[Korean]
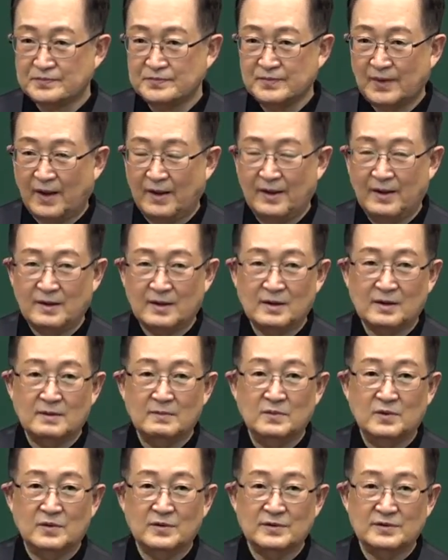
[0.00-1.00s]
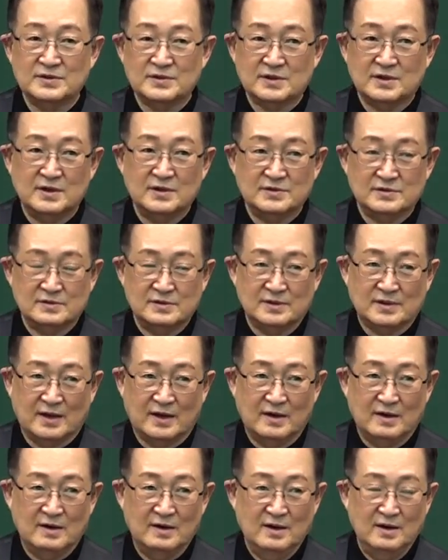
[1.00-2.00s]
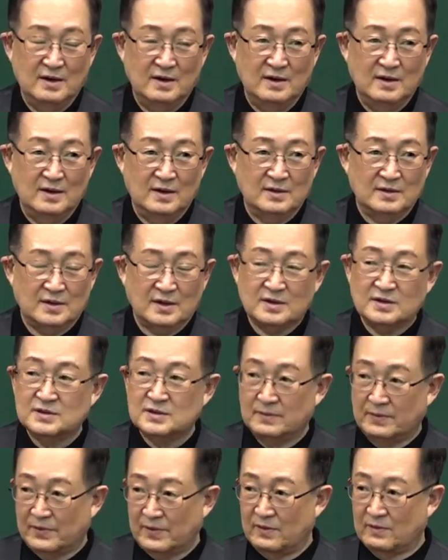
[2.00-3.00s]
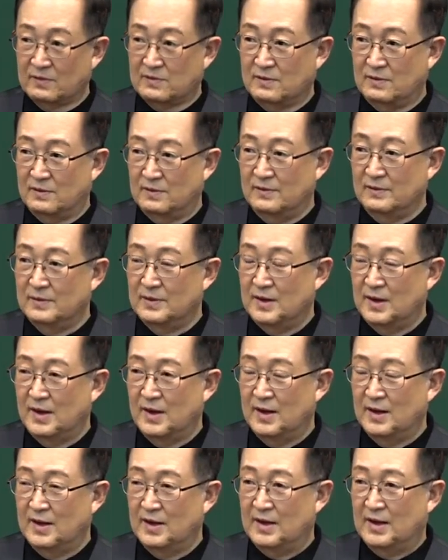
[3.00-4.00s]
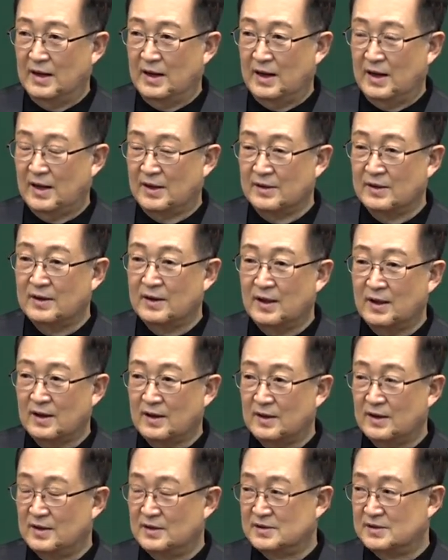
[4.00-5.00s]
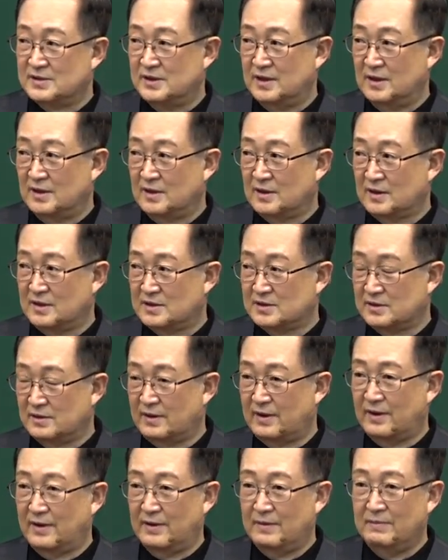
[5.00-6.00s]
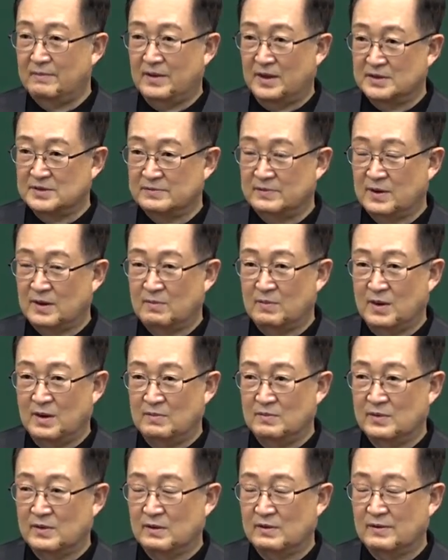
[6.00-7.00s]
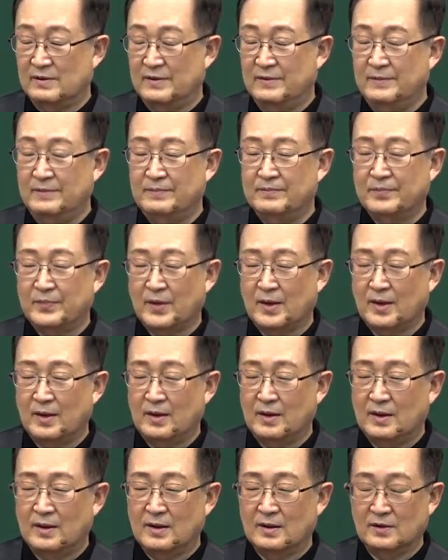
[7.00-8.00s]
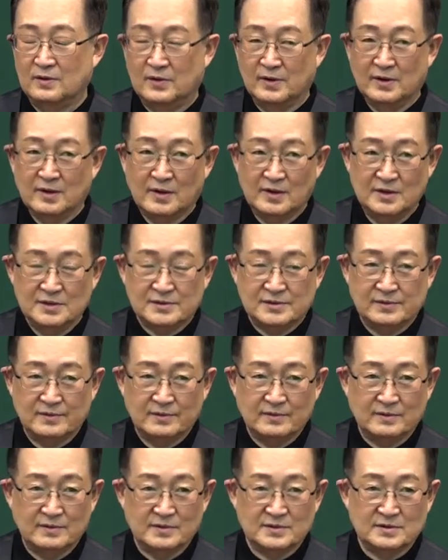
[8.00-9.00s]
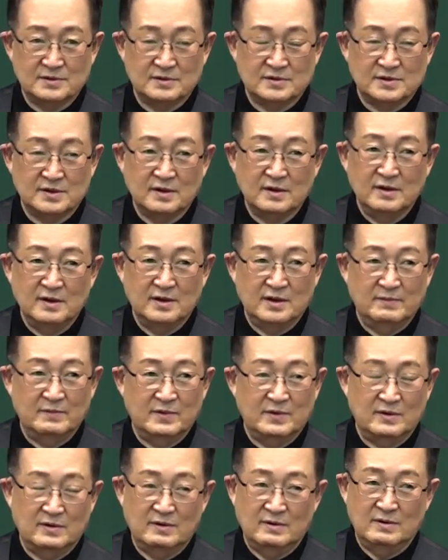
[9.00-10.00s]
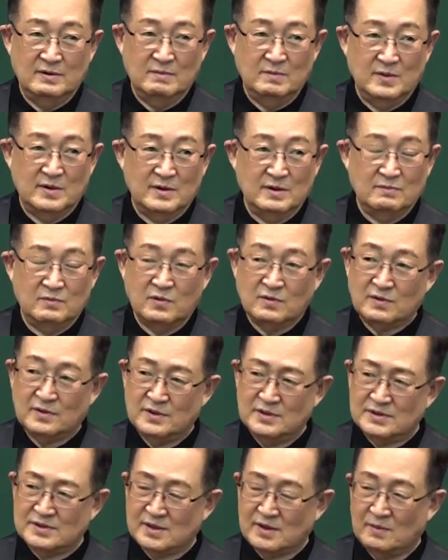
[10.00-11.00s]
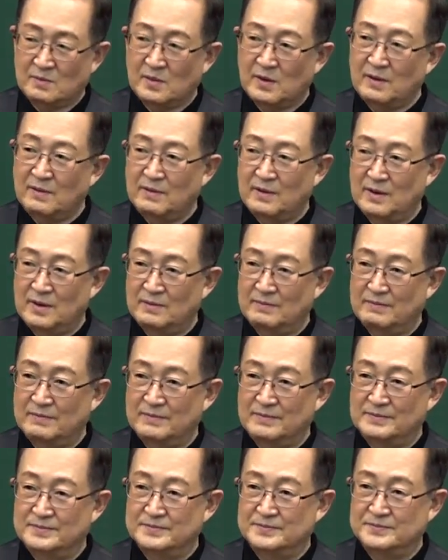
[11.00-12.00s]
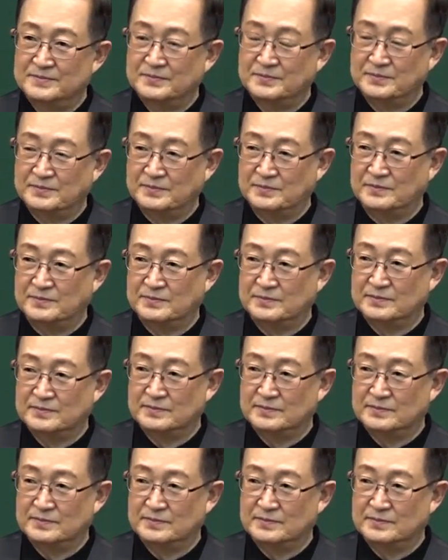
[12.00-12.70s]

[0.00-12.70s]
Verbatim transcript: 네, 그러니까 모든 스케줄을 다탁 접어놓고 한 해가 지나가기 전에 마지막 마무리를 요한계시록으로서 정리하면 얼마나 복된 사람이. 음.